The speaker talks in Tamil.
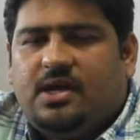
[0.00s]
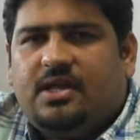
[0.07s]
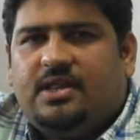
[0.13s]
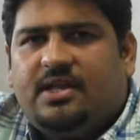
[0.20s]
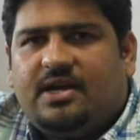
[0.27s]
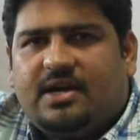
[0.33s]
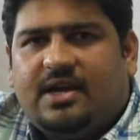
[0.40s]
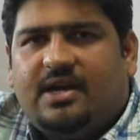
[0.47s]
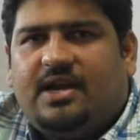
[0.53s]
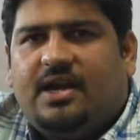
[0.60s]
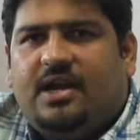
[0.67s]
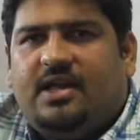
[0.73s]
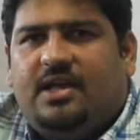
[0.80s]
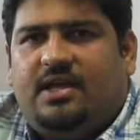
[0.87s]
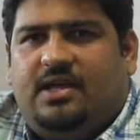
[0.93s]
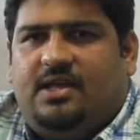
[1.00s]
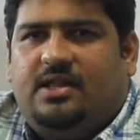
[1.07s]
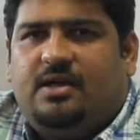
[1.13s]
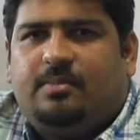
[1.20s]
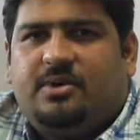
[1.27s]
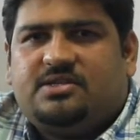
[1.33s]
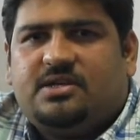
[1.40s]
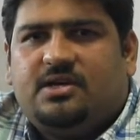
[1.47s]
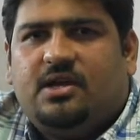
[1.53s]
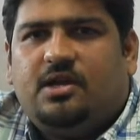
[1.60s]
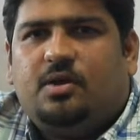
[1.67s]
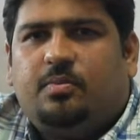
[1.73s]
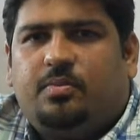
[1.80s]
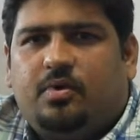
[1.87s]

இந்த கண்ணாடி இந்த பசங்களுக்கு